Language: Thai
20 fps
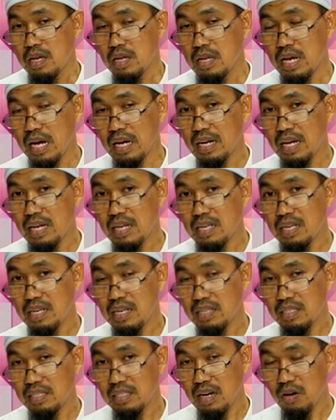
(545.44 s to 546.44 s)
อย่างใน
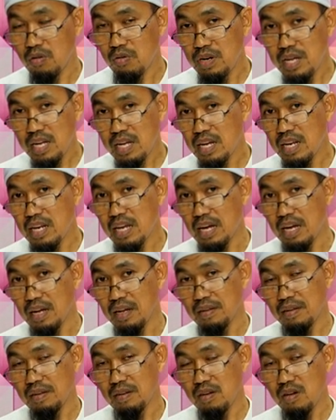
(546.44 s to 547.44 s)
ซาอุดีเนี่ย
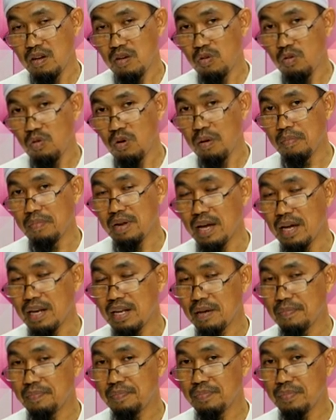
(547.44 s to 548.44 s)
โดยรวมเนี่ย
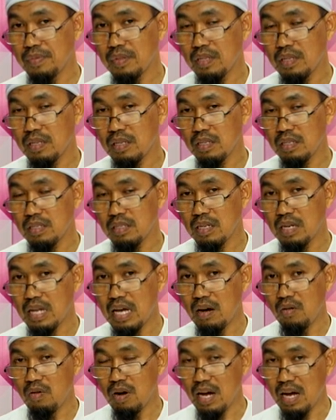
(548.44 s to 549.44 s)
นะครับแสด
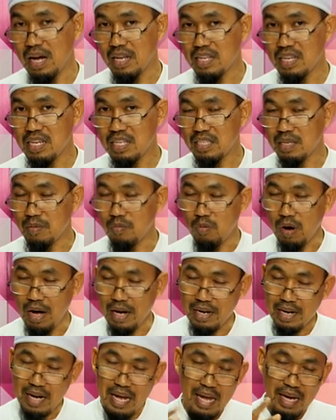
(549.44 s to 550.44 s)
งว่า20วัน
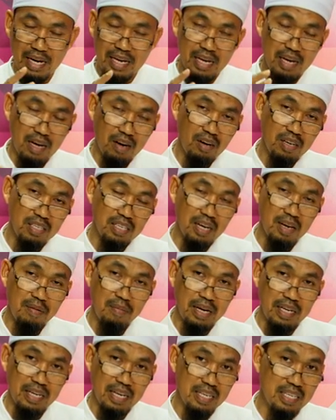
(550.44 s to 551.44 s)
แรกเนี่ยเขาก็จะละห
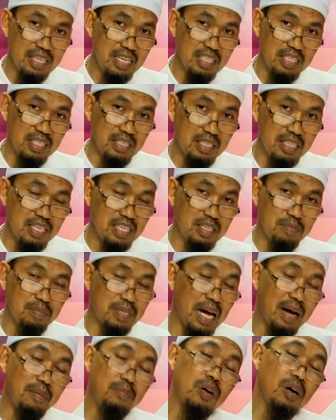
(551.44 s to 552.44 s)
มาดกัน
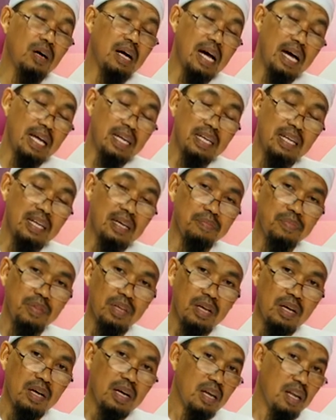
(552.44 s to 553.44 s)
23เราะกะอะห์นะ
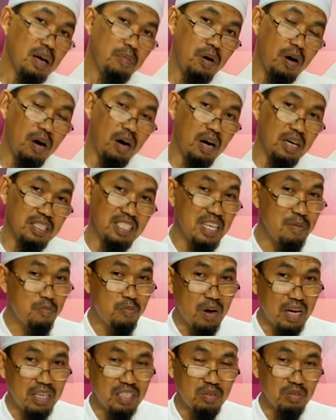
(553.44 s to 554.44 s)
แล้วพอ
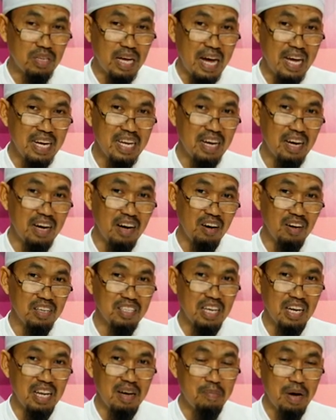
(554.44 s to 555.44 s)
10วันสุดท้ายเนี่ยเขาก็
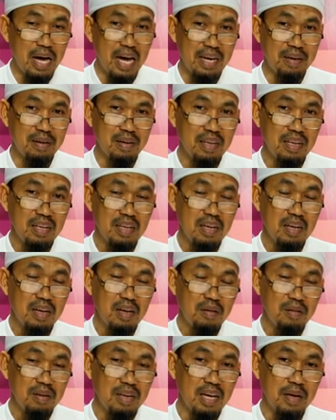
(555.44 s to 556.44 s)
จะละหมาด
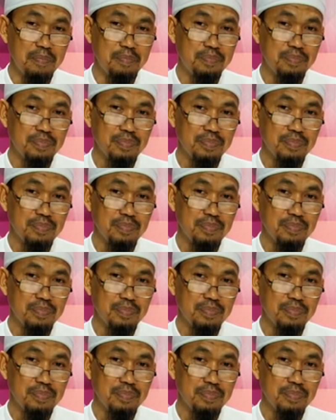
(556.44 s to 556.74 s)
นะครับ